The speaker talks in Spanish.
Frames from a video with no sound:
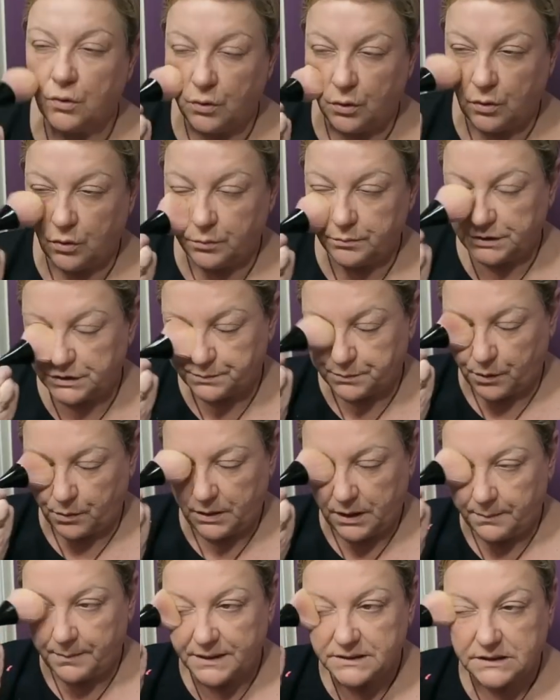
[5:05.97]
con mis
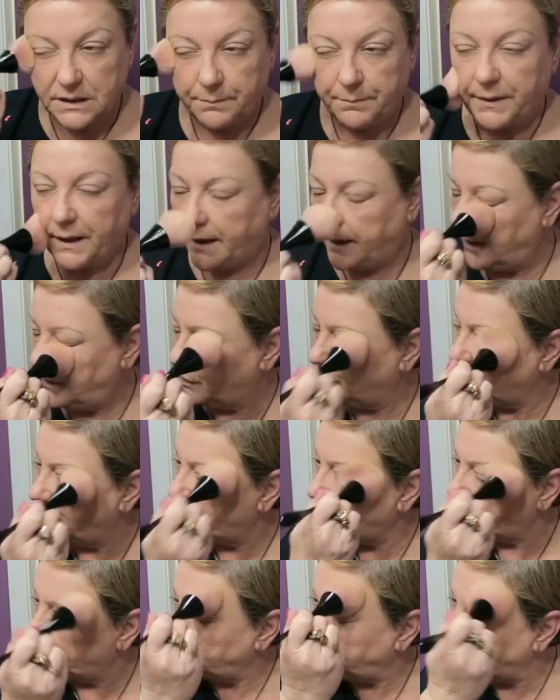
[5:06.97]
problemas de piel no me
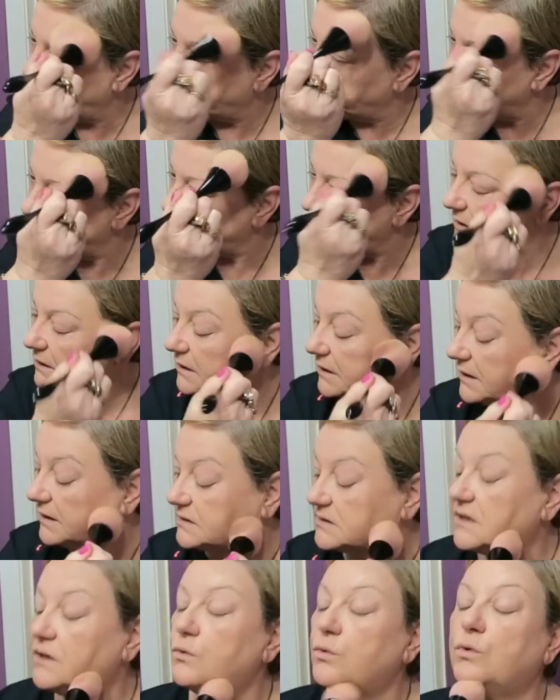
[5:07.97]
puedo permitir
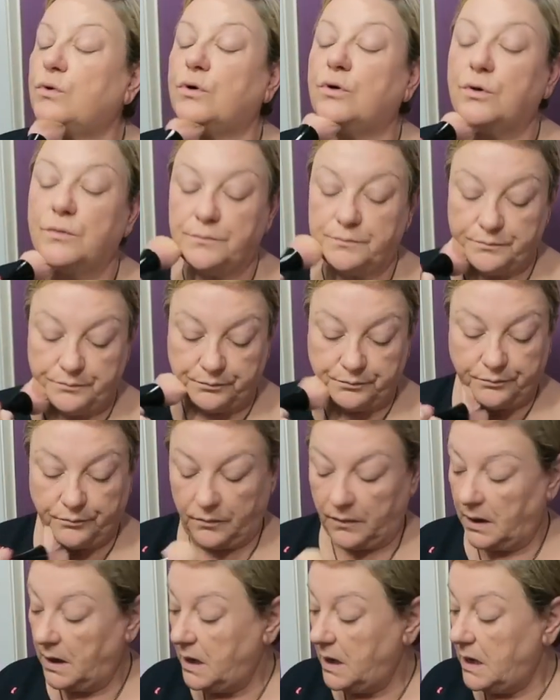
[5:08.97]
ese lujo.
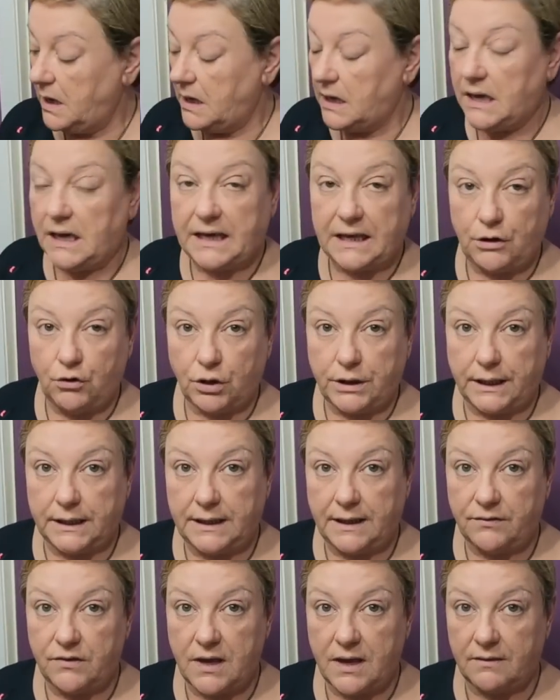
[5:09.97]
Y creo que
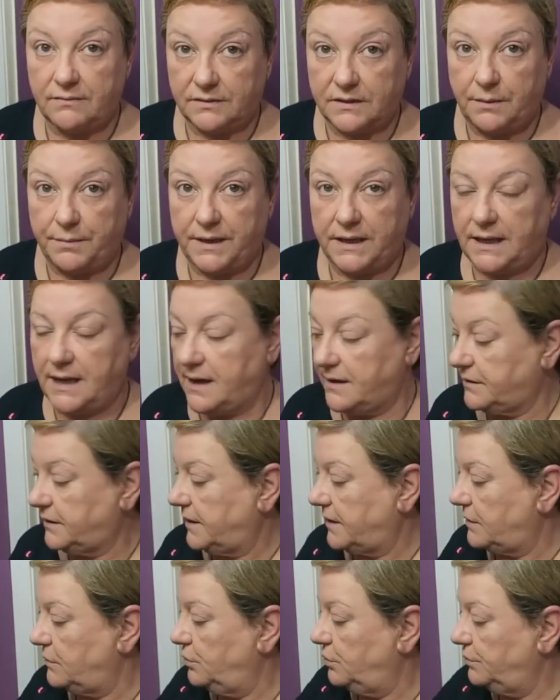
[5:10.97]
nadie debería
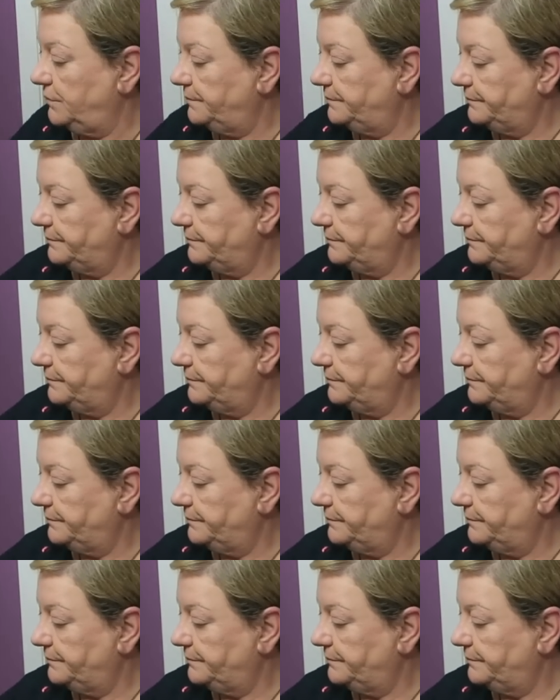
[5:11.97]
hacerlo